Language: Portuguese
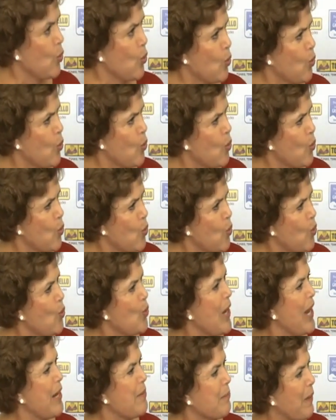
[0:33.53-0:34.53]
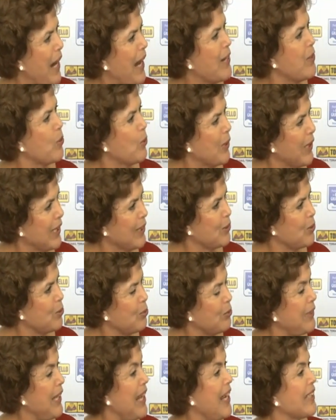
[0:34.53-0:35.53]
o, o Neymar e o
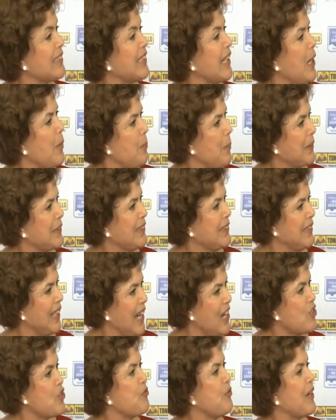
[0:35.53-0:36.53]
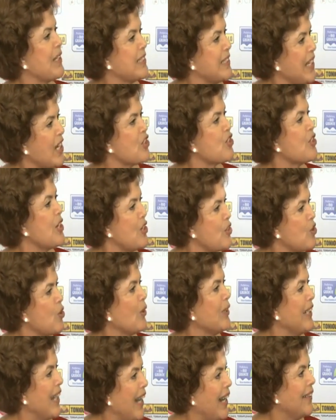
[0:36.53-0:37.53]
Ganso têm essa capacidade de fazer a gente
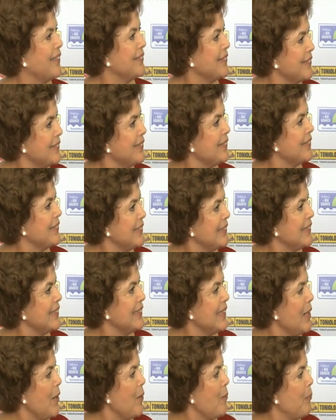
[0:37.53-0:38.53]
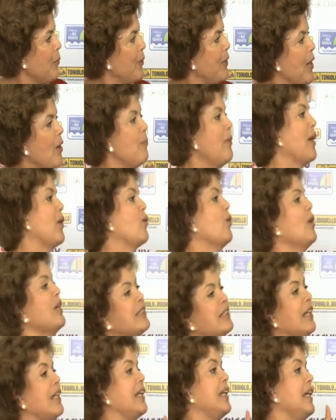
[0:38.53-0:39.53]
olhar porque é uma
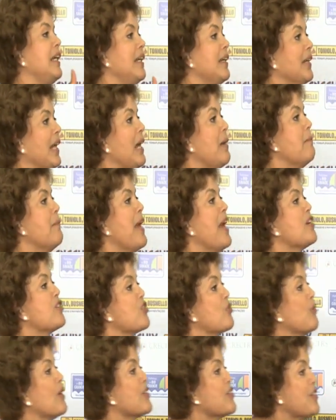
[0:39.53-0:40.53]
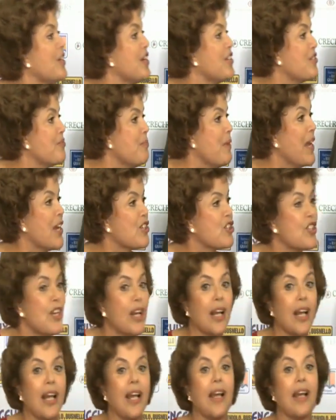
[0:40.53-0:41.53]
coisa que né, mexe com a gente, mexe,
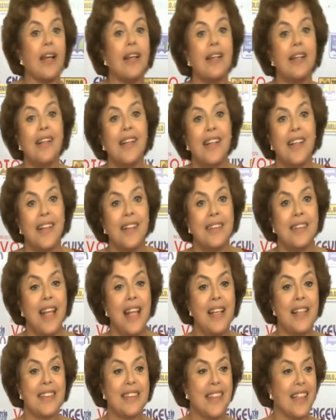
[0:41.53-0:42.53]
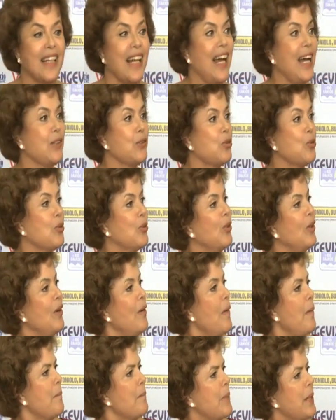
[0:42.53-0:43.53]
ela tem esse lado
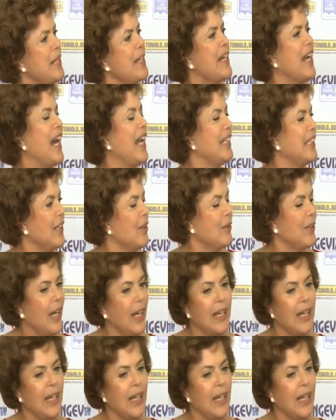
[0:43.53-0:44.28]
brincalhão e